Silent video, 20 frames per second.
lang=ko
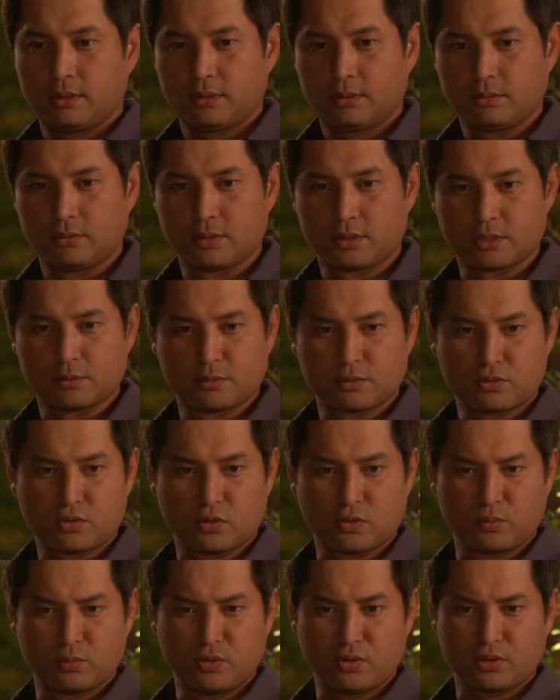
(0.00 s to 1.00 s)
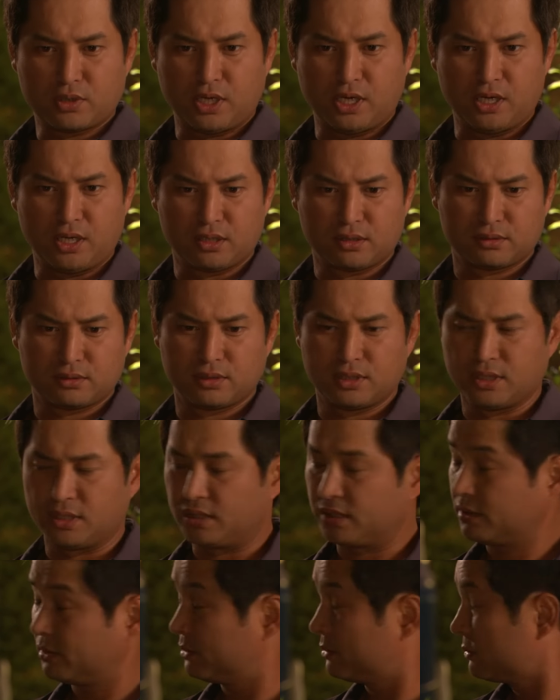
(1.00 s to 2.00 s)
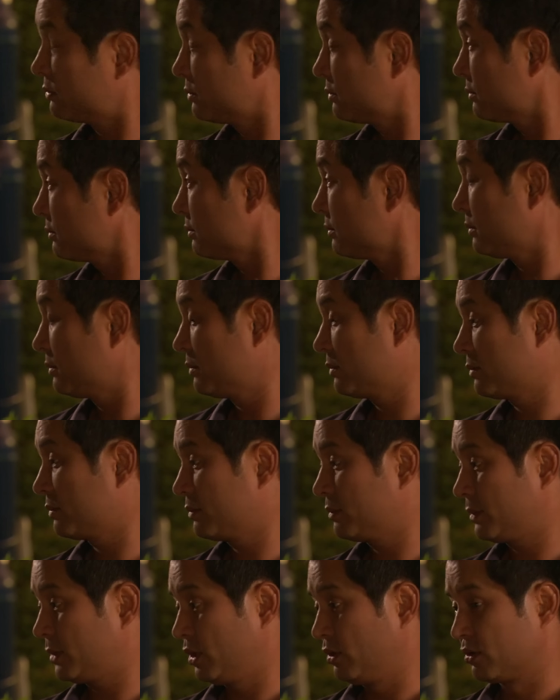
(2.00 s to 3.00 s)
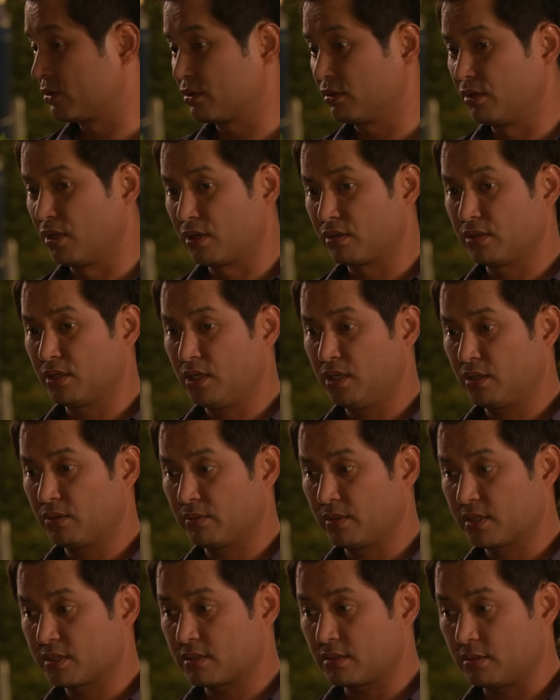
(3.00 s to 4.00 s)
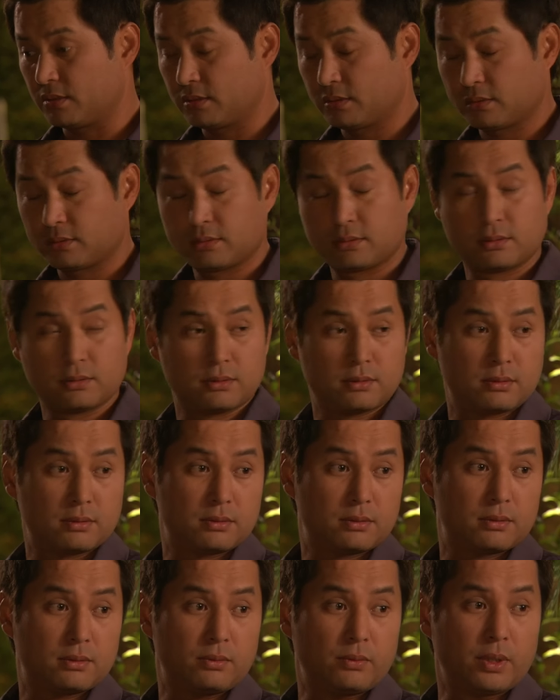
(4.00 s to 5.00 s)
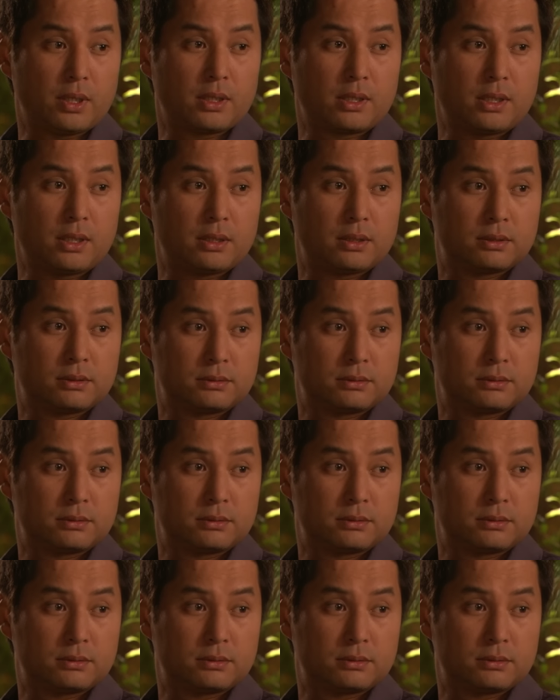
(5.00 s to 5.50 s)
우리 집은 조금 더 가야 하는데 여기서 내려달라고 했어. 왜일까?